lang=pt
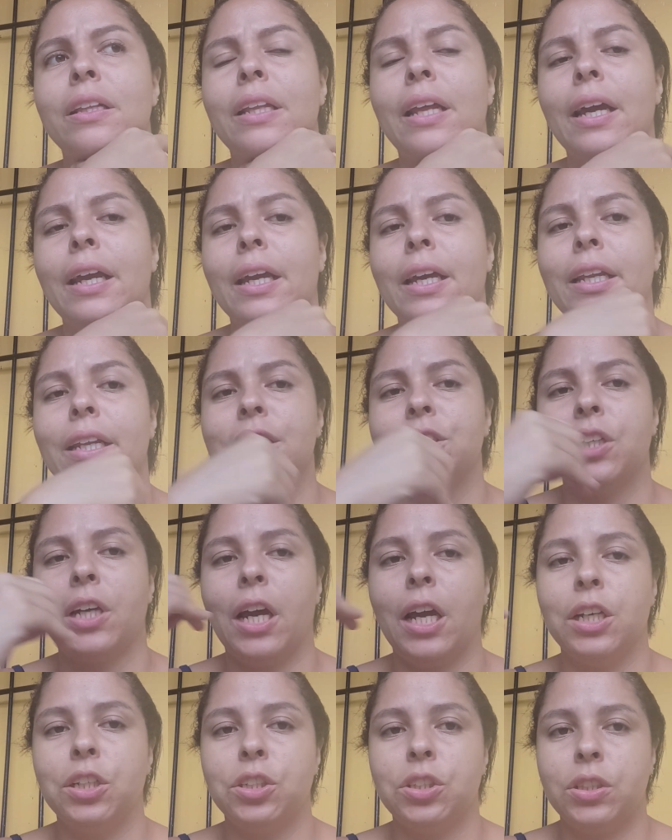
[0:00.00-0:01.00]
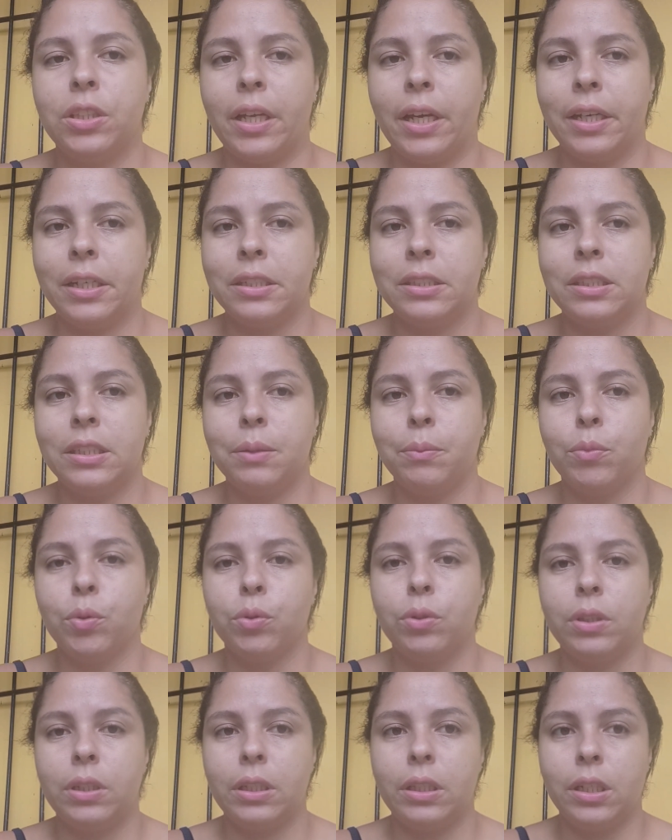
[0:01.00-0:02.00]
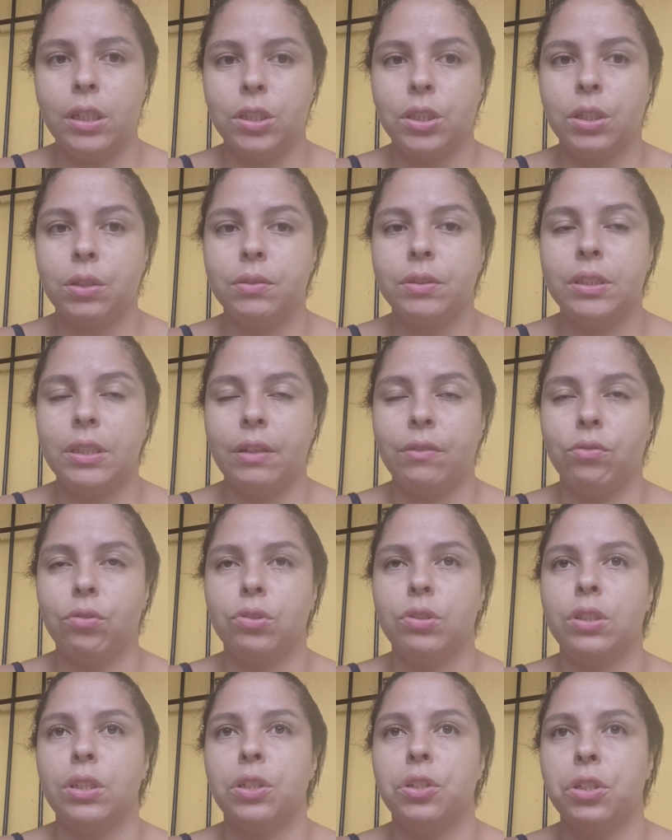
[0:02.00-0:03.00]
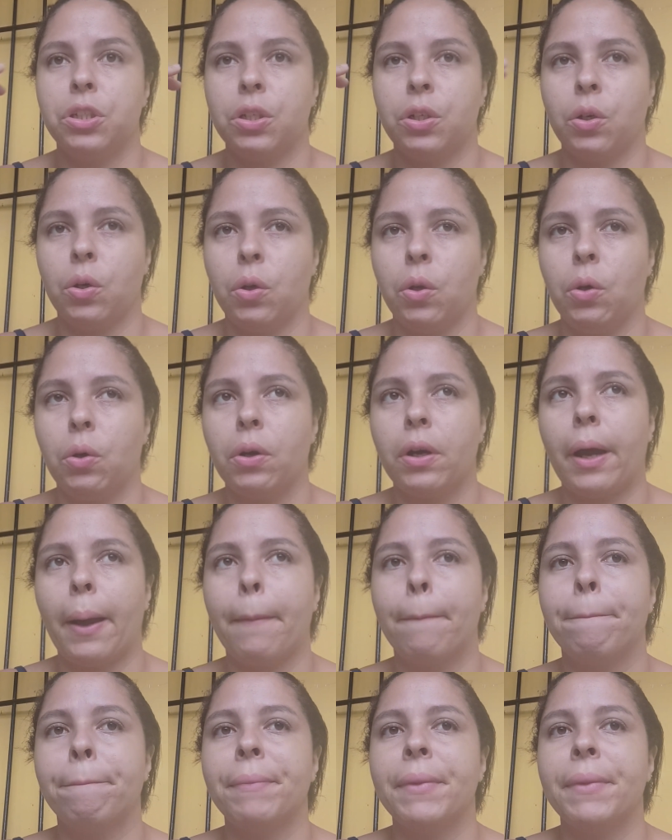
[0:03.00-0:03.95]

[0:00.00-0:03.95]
daquelas hashtags embutidas que eu disse a vocês que coloca.